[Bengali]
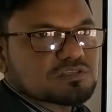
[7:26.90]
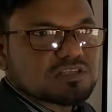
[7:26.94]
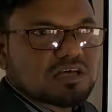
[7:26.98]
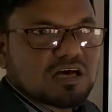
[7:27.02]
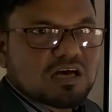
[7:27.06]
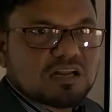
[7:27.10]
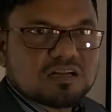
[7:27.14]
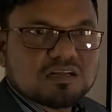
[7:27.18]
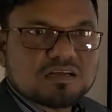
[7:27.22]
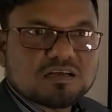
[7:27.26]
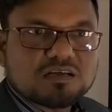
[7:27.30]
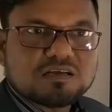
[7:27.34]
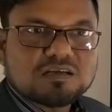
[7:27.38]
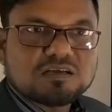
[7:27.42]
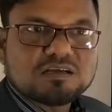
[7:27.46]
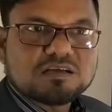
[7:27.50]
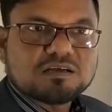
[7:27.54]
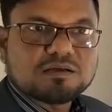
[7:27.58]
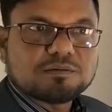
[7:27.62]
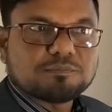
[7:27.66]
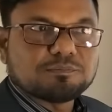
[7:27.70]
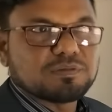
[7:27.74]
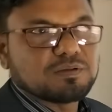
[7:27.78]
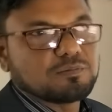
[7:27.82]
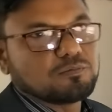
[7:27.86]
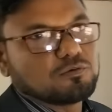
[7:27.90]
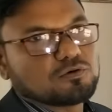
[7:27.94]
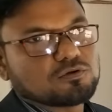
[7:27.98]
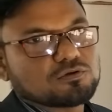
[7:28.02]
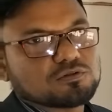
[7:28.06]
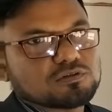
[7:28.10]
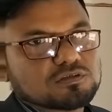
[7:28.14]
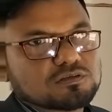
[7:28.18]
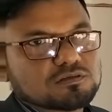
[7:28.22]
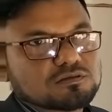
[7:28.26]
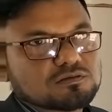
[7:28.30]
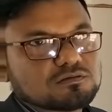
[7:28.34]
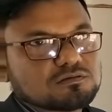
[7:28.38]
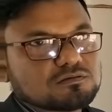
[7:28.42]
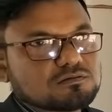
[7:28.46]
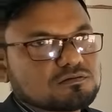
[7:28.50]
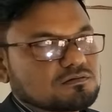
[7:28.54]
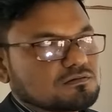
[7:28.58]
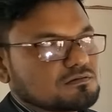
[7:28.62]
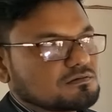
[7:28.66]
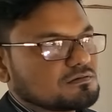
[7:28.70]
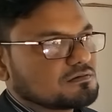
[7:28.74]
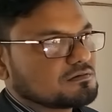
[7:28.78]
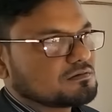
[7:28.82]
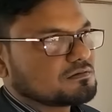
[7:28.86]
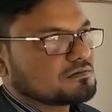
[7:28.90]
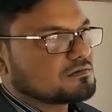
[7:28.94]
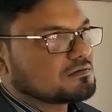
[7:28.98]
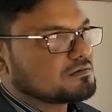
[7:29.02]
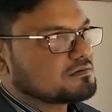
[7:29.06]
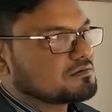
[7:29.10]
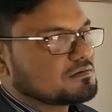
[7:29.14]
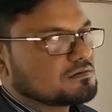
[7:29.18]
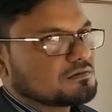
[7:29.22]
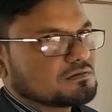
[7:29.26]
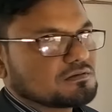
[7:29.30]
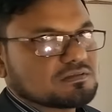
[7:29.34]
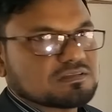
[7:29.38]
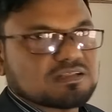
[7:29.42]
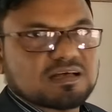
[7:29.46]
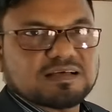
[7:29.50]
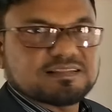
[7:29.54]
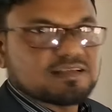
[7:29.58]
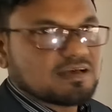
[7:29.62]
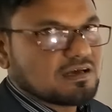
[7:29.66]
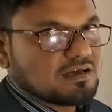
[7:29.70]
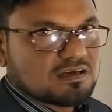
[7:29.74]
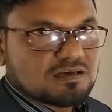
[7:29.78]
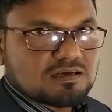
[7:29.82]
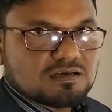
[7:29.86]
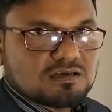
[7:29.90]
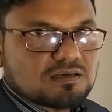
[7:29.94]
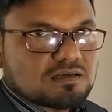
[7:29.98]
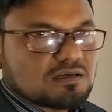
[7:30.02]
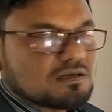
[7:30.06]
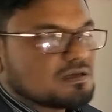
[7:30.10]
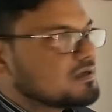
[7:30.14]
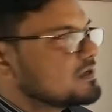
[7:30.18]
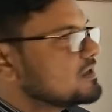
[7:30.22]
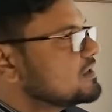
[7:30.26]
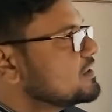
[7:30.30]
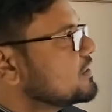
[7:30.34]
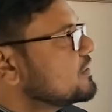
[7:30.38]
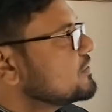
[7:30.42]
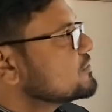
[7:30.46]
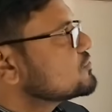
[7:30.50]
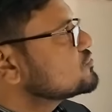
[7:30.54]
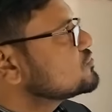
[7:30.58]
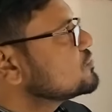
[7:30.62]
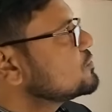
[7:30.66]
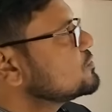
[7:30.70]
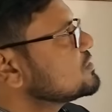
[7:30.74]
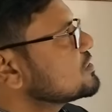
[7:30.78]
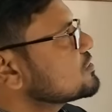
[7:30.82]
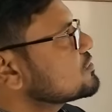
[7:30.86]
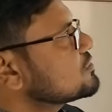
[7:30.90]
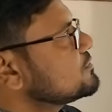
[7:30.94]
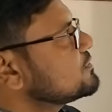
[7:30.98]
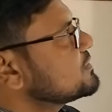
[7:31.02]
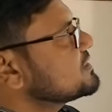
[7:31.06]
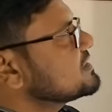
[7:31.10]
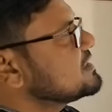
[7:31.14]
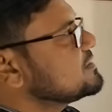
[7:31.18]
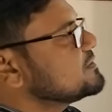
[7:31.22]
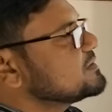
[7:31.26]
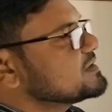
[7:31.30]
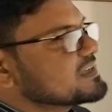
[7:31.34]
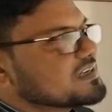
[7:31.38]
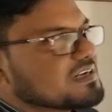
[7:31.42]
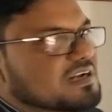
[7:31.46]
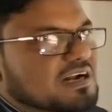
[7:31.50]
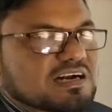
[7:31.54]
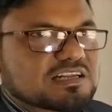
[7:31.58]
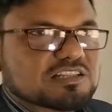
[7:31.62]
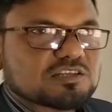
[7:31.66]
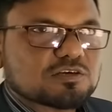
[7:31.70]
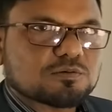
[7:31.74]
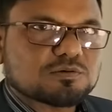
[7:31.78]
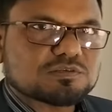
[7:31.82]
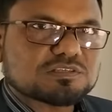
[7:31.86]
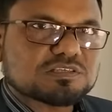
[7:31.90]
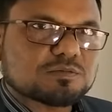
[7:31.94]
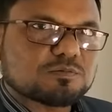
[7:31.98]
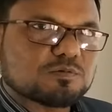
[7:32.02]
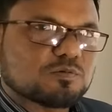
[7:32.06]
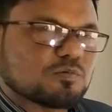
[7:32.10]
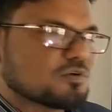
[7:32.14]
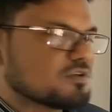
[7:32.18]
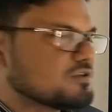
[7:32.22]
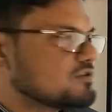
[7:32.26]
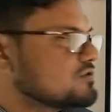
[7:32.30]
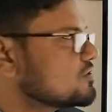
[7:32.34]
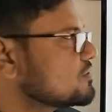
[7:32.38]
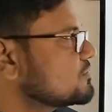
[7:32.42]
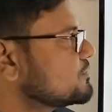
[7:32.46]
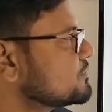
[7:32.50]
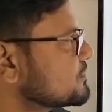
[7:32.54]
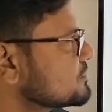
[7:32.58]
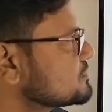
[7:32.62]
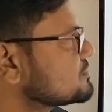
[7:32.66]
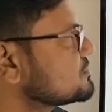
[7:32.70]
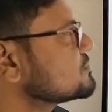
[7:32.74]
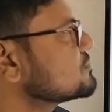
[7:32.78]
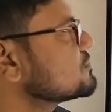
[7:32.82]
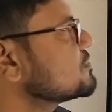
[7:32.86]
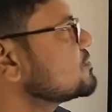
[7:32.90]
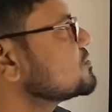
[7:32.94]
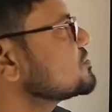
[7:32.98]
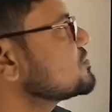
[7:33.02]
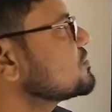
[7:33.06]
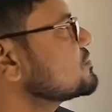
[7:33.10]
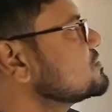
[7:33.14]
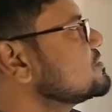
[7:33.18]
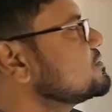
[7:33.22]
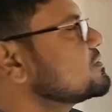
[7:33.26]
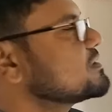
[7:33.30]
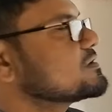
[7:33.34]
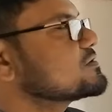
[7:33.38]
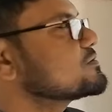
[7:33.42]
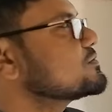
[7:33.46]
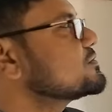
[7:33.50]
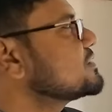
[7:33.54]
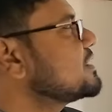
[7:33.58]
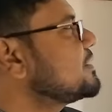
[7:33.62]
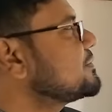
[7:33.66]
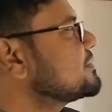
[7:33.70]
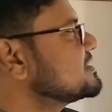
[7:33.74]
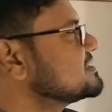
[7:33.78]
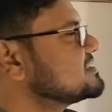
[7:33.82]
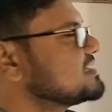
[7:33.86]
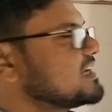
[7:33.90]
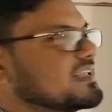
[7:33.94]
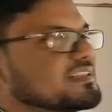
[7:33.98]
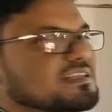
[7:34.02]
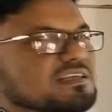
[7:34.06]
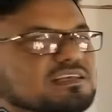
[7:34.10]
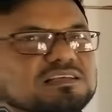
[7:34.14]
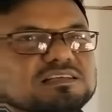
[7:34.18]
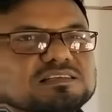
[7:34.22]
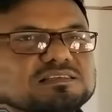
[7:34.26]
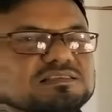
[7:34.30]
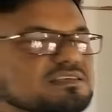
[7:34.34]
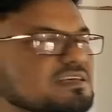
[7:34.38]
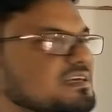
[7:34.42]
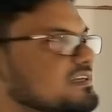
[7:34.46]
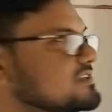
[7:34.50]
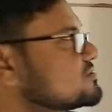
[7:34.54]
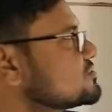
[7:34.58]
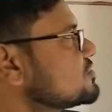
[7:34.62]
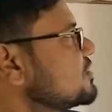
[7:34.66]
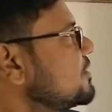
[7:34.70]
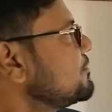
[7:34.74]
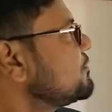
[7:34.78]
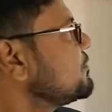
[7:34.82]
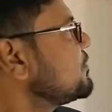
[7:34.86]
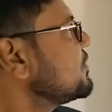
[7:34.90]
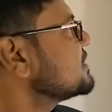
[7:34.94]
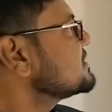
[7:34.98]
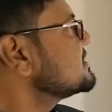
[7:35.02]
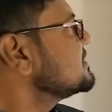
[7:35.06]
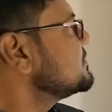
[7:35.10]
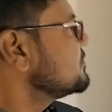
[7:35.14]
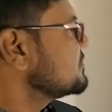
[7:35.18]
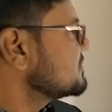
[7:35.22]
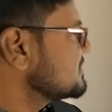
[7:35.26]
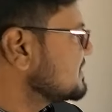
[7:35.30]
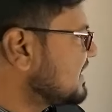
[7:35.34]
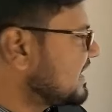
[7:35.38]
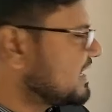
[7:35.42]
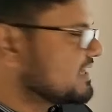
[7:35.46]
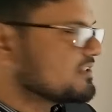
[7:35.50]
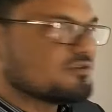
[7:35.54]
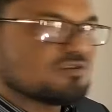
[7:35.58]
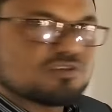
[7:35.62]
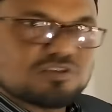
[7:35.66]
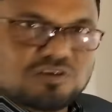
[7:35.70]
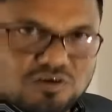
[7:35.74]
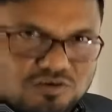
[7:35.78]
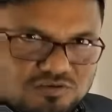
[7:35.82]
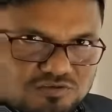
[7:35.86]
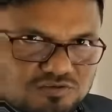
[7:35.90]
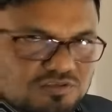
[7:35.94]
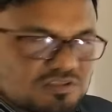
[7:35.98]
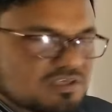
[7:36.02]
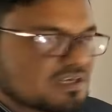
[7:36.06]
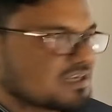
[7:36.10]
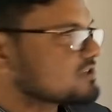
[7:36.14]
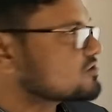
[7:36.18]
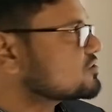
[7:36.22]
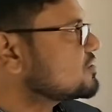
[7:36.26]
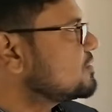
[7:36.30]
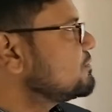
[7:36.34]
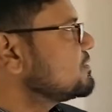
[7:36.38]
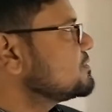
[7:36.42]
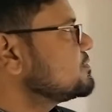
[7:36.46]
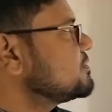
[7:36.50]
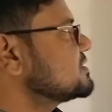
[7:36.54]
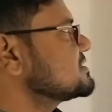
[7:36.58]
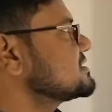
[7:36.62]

অবস্থার বিবরণী তাই না তো যমুনা কোম্পানি এর আর্থিক অবস্থার বিবরণী যখন প্রস্তুত করবো তখন আমরা আমরা জানি যে সম্পদ এবং দায় দুটো অংশ থাকে সম্পদ